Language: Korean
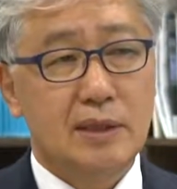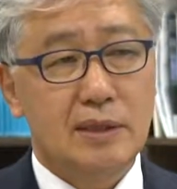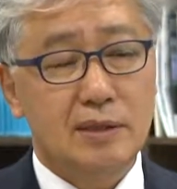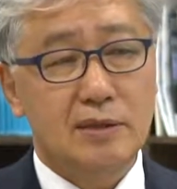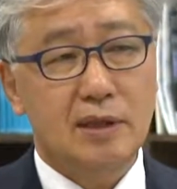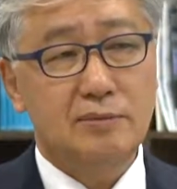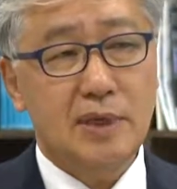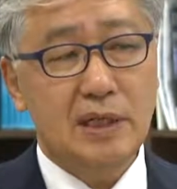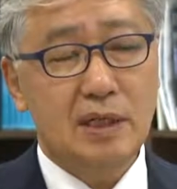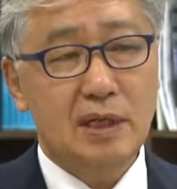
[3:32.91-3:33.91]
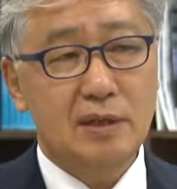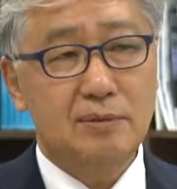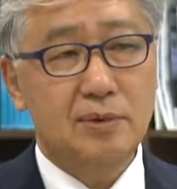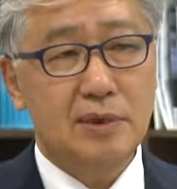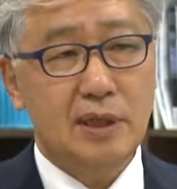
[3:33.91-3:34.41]
예, 그런 맥락에서
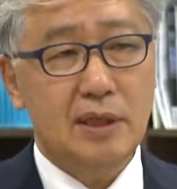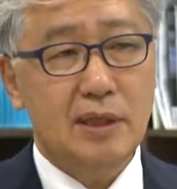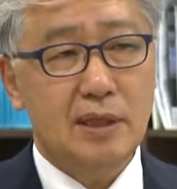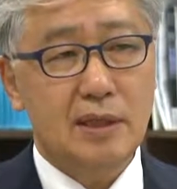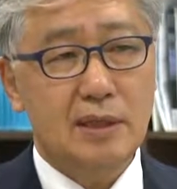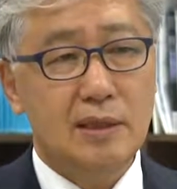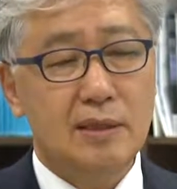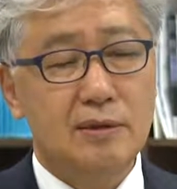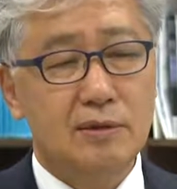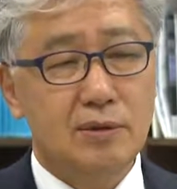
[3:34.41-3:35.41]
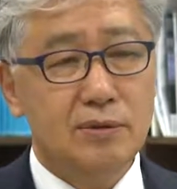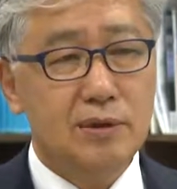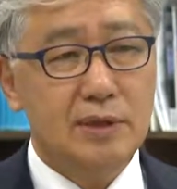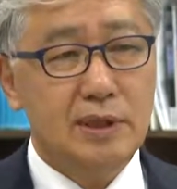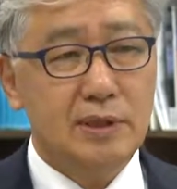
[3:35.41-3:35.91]
볼때 예,
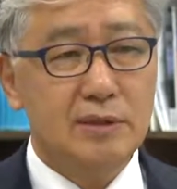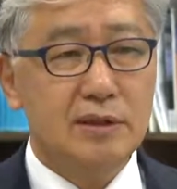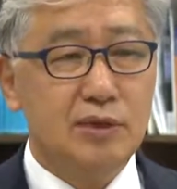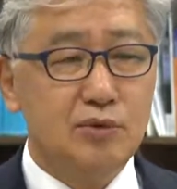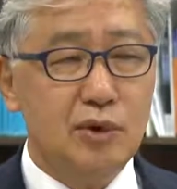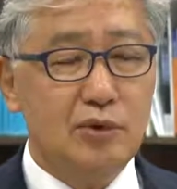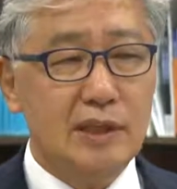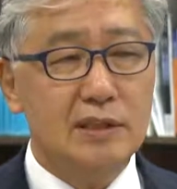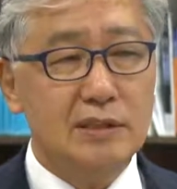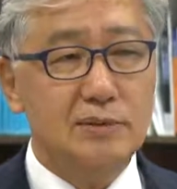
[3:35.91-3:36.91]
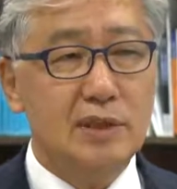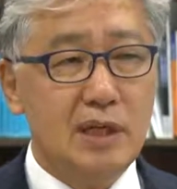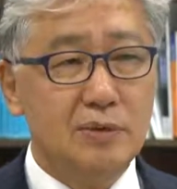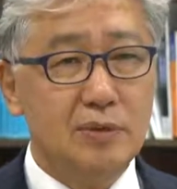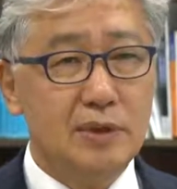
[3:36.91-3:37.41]
적어도 이제 제주에 관심을
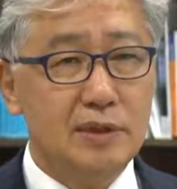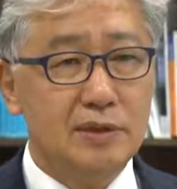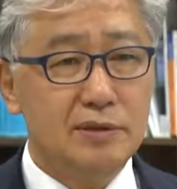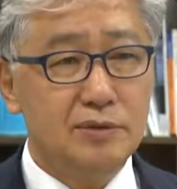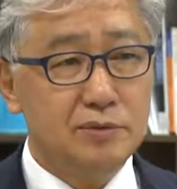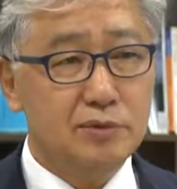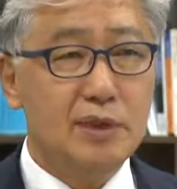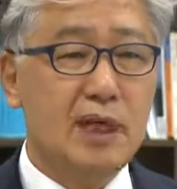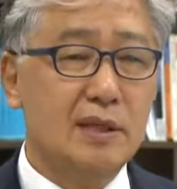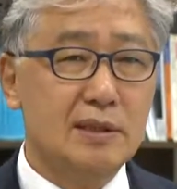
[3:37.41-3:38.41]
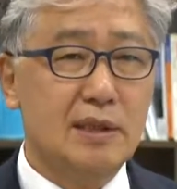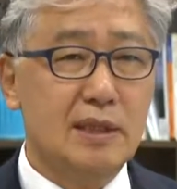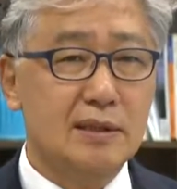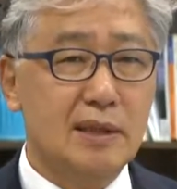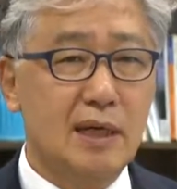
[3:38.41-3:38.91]
갖고 있는 국내
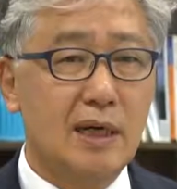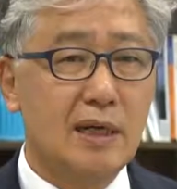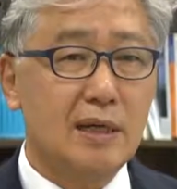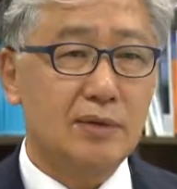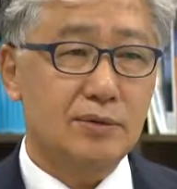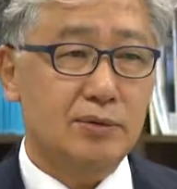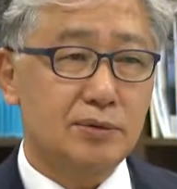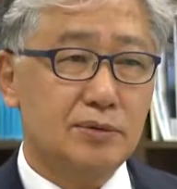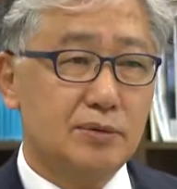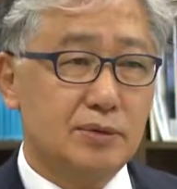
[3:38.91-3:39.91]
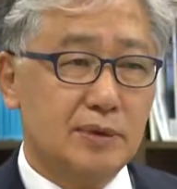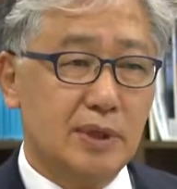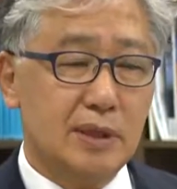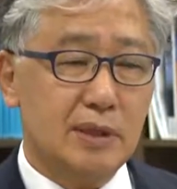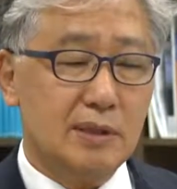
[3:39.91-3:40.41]
학자라든가 또는
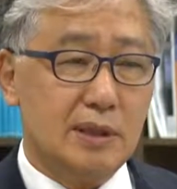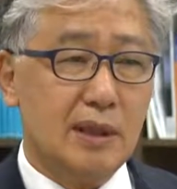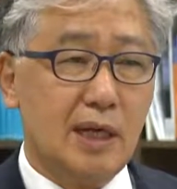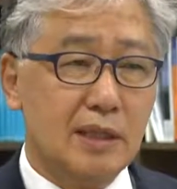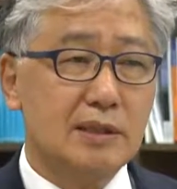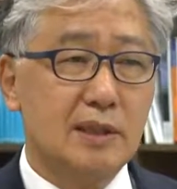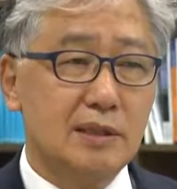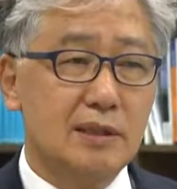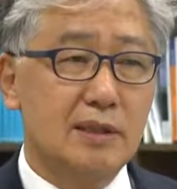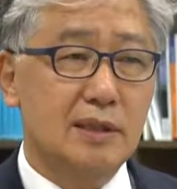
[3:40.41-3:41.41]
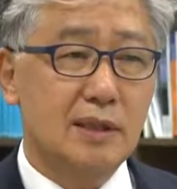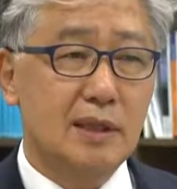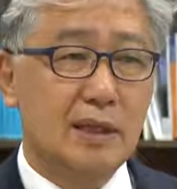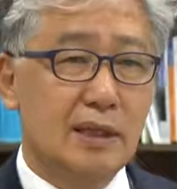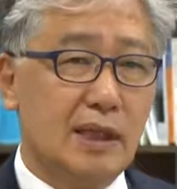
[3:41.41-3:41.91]
예, 세계 학자들을
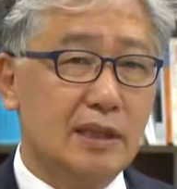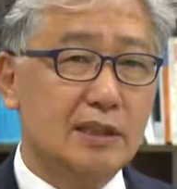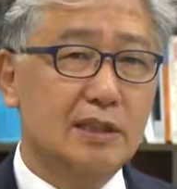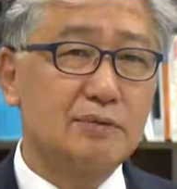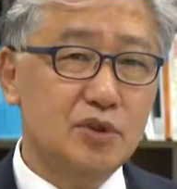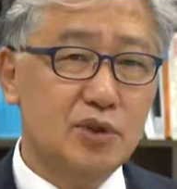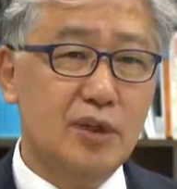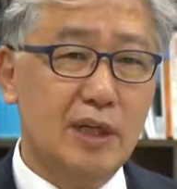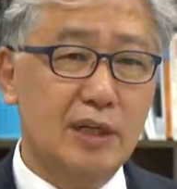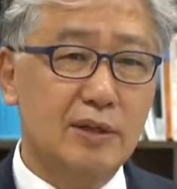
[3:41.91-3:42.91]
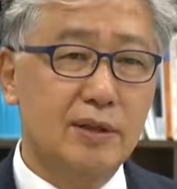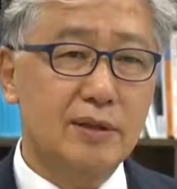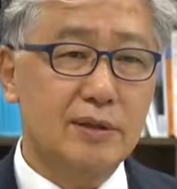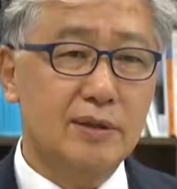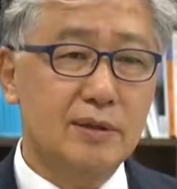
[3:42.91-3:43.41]
같이 묶어내서
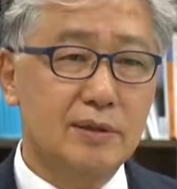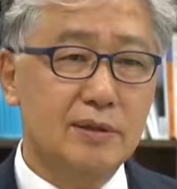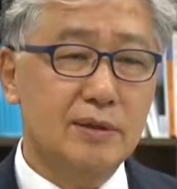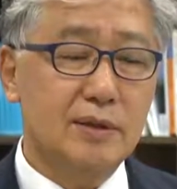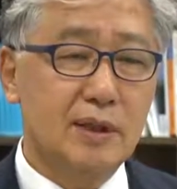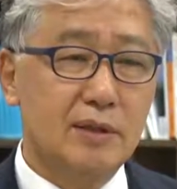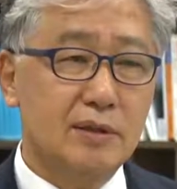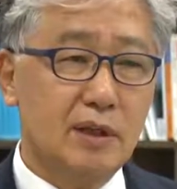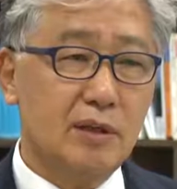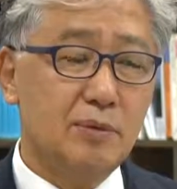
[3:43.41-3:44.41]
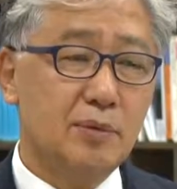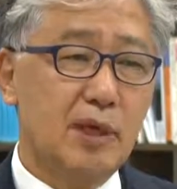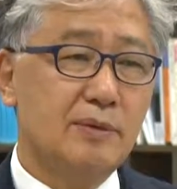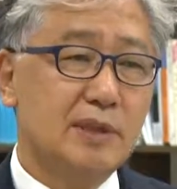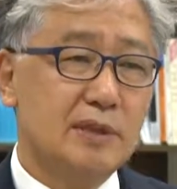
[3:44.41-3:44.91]
어, 어떻게
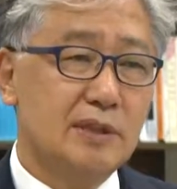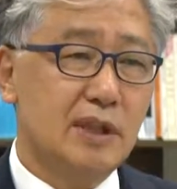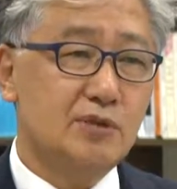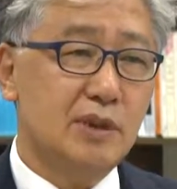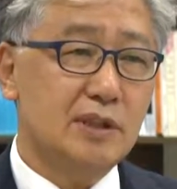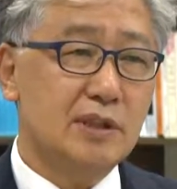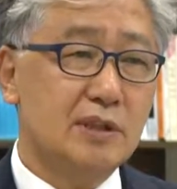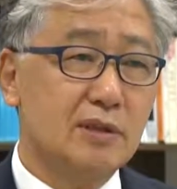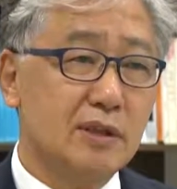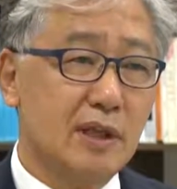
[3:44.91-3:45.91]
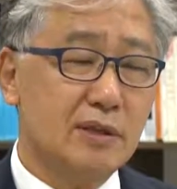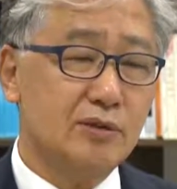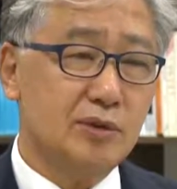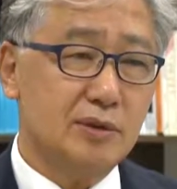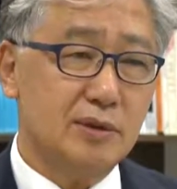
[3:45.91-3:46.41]
본다면 제주의 지적
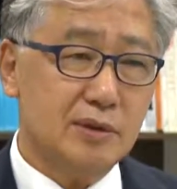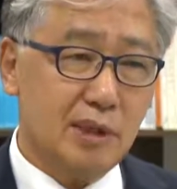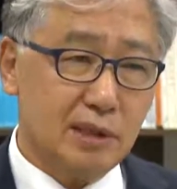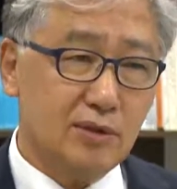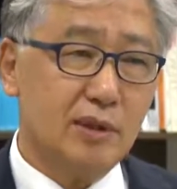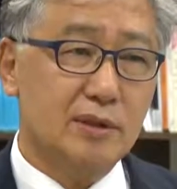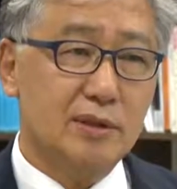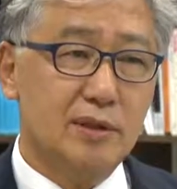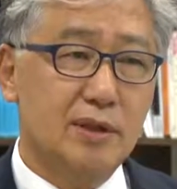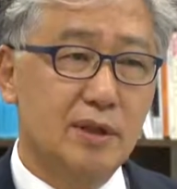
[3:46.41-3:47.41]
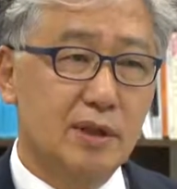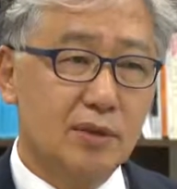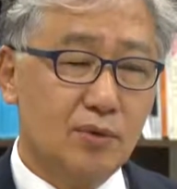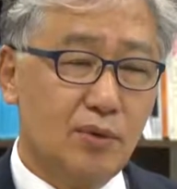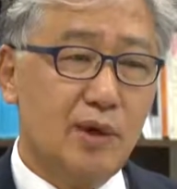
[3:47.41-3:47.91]
네트워크를, 네트워크를
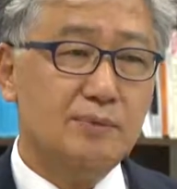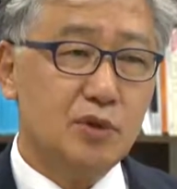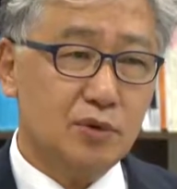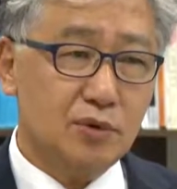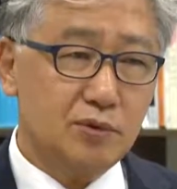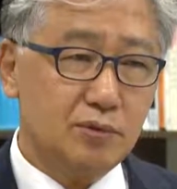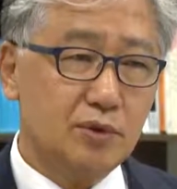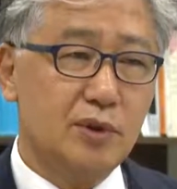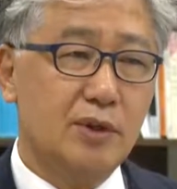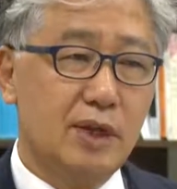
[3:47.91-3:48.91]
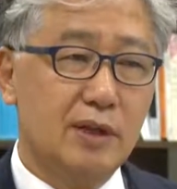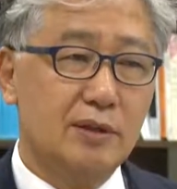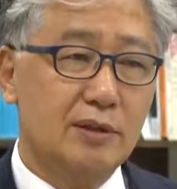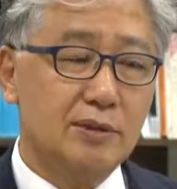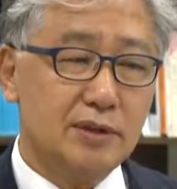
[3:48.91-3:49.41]
통합적으로
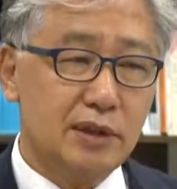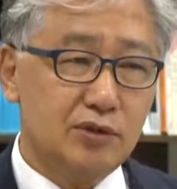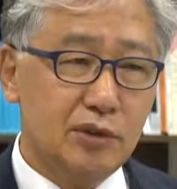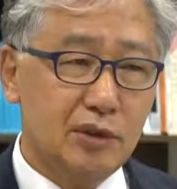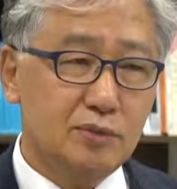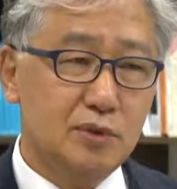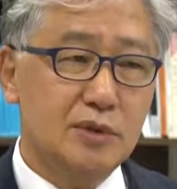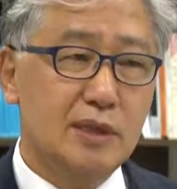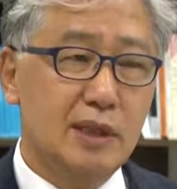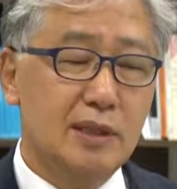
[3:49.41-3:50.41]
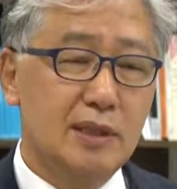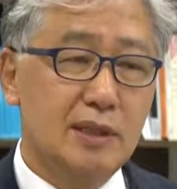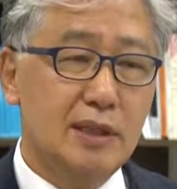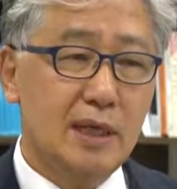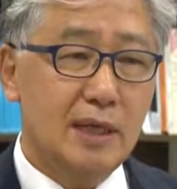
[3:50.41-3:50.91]
묶어내서 제주의
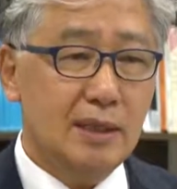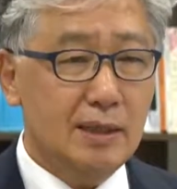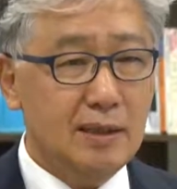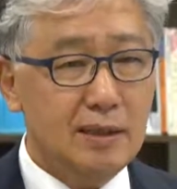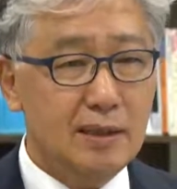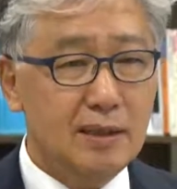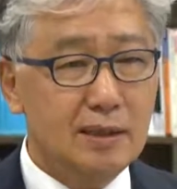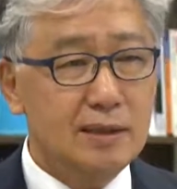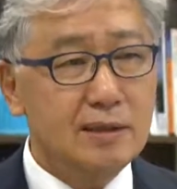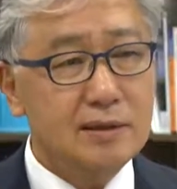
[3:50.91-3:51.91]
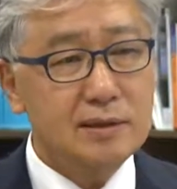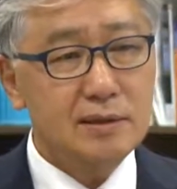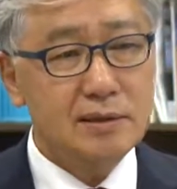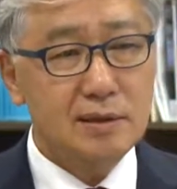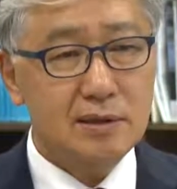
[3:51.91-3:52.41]
문제를 에,
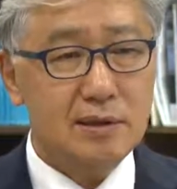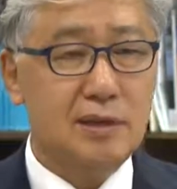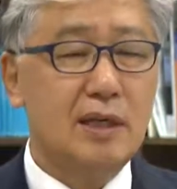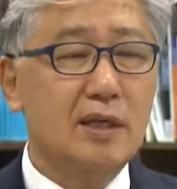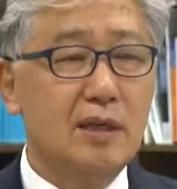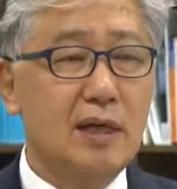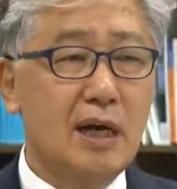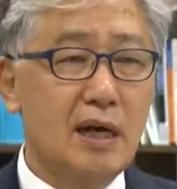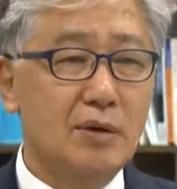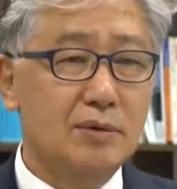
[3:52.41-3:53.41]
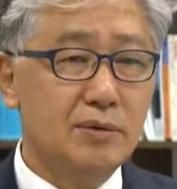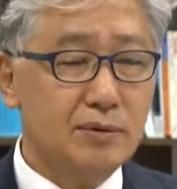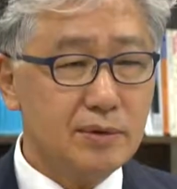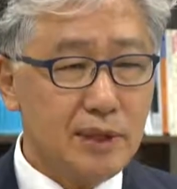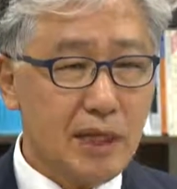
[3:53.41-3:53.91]
이, 해결해 나가고
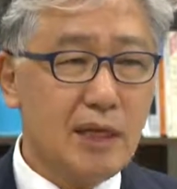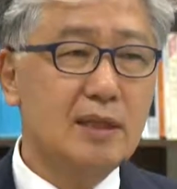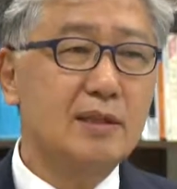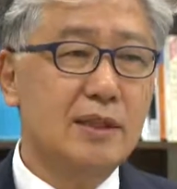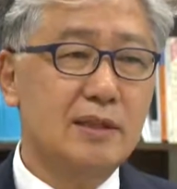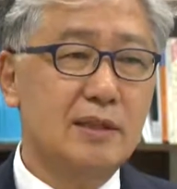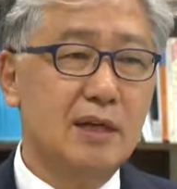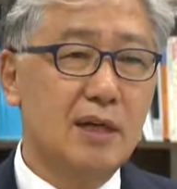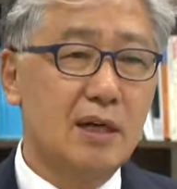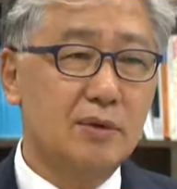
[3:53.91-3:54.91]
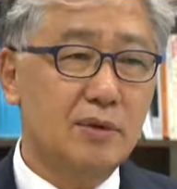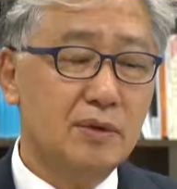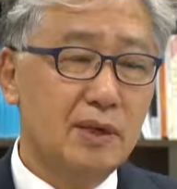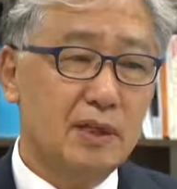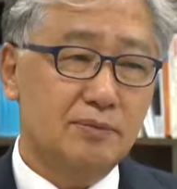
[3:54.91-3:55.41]
또는 대안을 제시해 가고
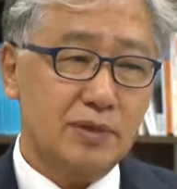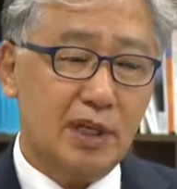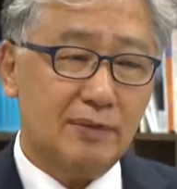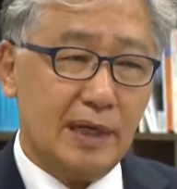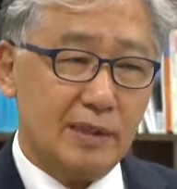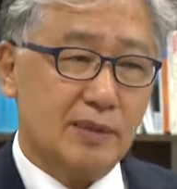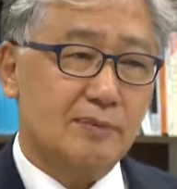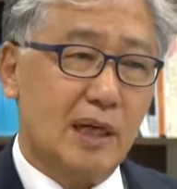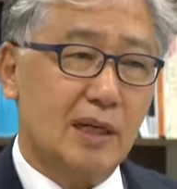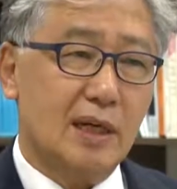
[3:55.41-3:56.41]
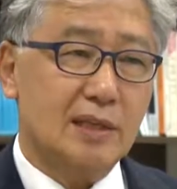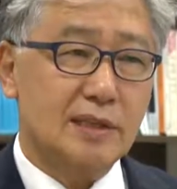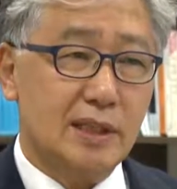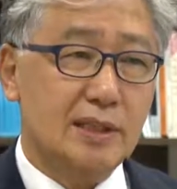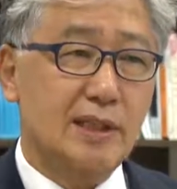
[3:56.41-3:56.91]
미래 발전 방향을
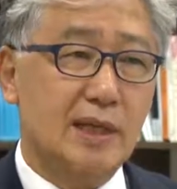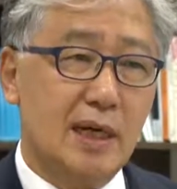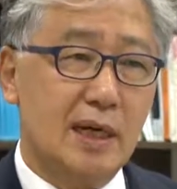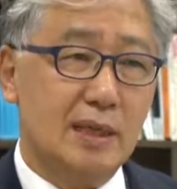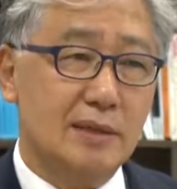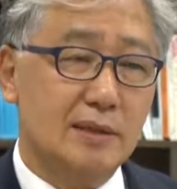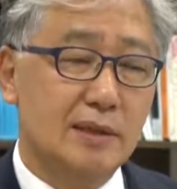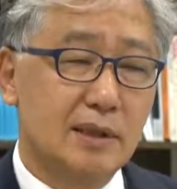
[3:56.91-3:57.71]
제시해 나가는